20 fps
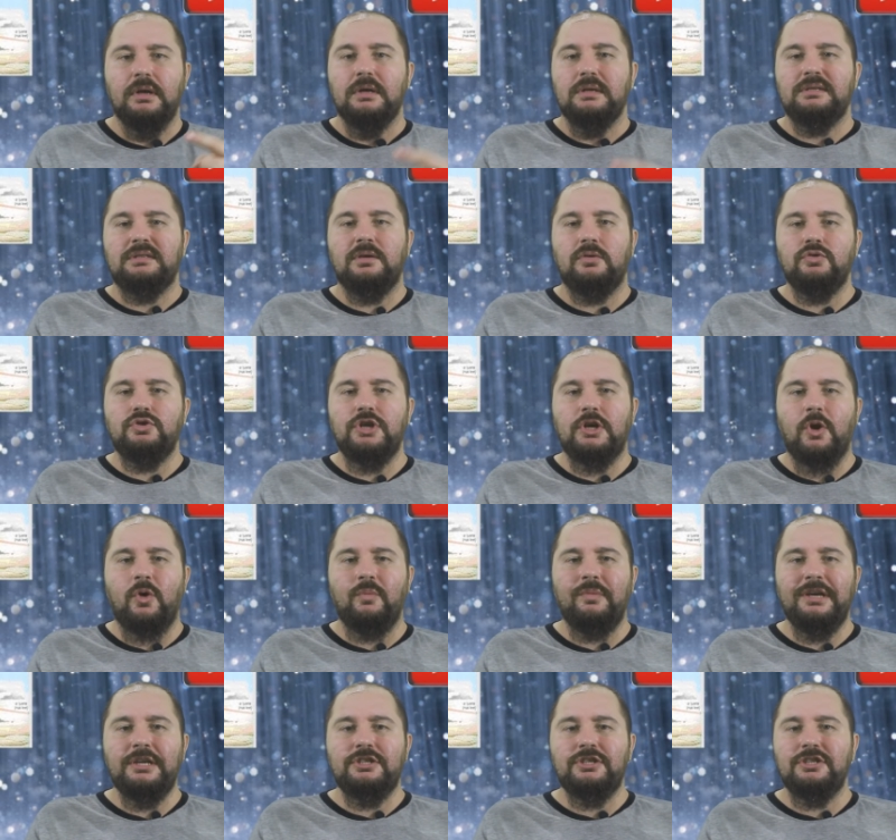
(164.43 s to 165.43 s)
São
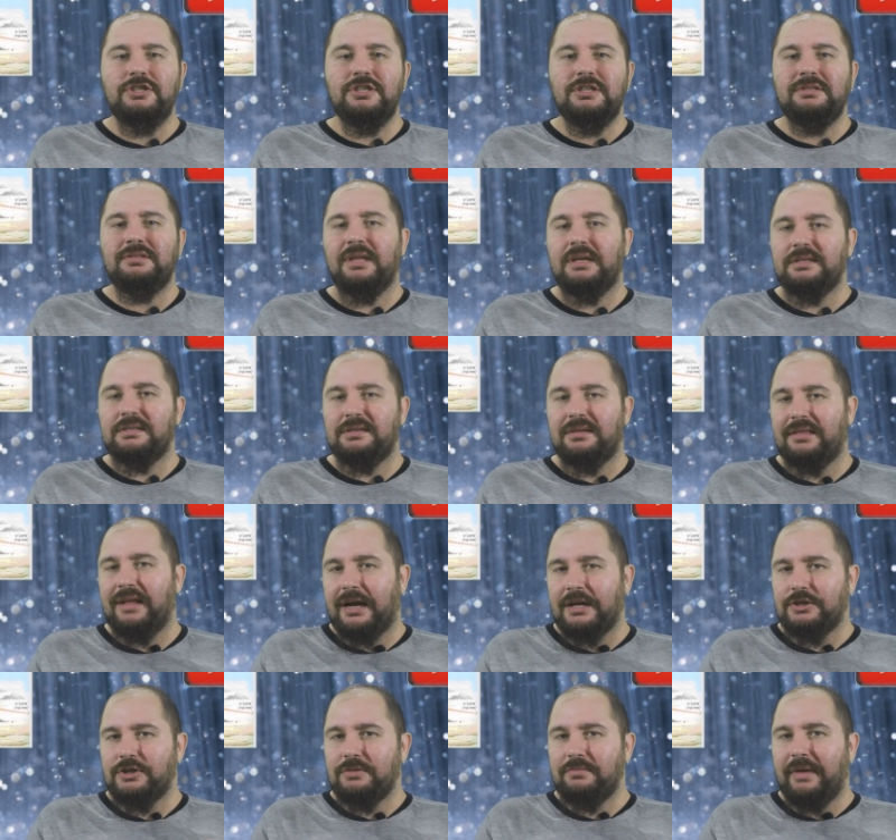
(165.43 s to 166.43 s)
geralmente de
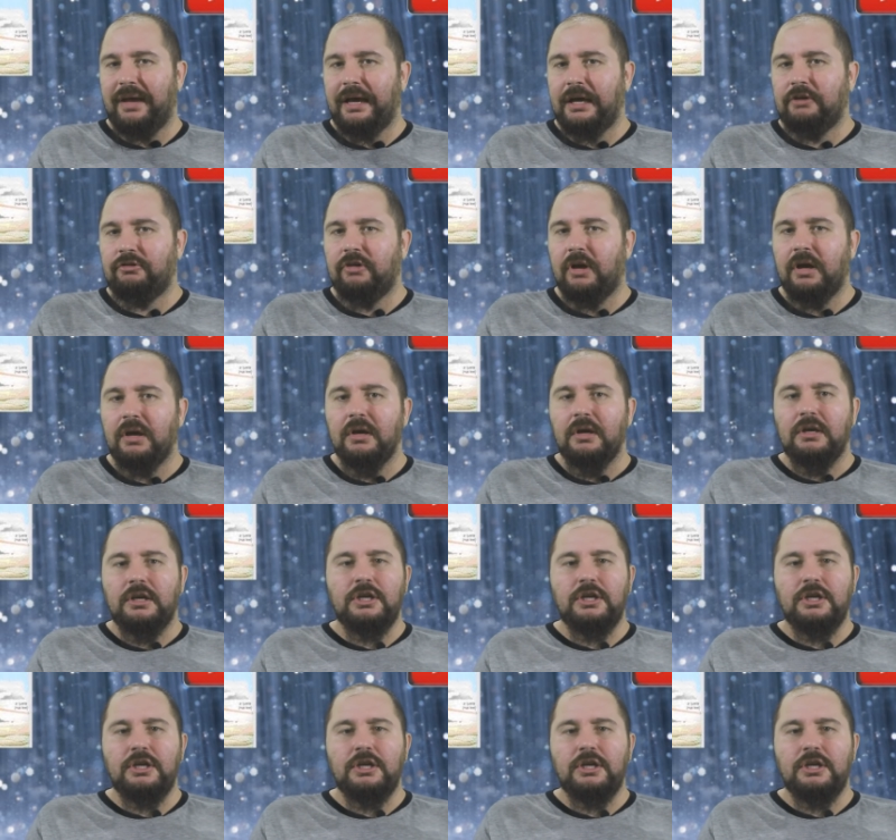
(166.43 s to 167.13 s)
intensidade média